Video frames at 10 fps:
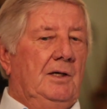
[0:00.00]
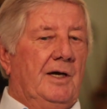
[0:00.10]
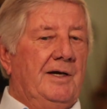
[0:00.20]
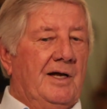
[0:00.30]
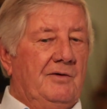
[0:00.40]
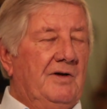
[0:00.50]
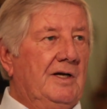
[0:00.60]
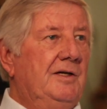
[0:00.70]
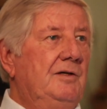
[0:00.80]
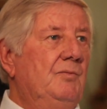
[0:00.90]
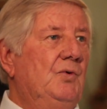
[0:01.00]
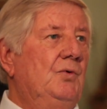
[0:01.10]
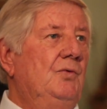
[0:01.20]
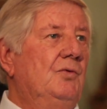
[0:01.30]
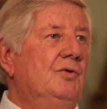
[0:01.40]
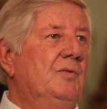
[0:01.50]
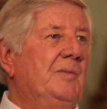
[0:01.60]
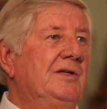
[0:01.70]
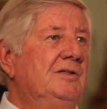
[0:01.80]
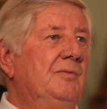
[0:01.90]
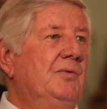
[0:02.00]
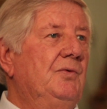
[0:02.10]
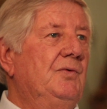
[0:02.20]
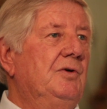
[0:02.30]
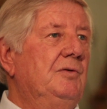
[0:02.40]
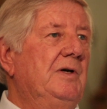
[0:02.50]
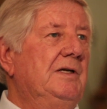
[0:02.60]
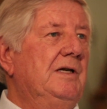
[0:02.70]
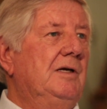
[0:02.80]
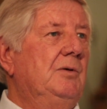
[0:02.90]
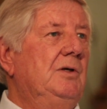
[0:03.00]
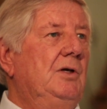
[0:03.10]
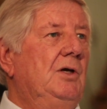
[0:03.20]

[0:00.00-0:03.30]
einen handwerklichen Beruf, wo ich eine Meisterprüfung gemacht habe,